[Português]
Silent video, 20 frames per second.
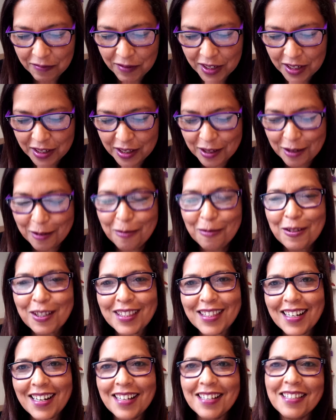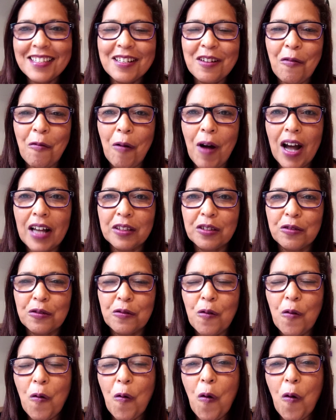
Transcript: versículo 3 e 4.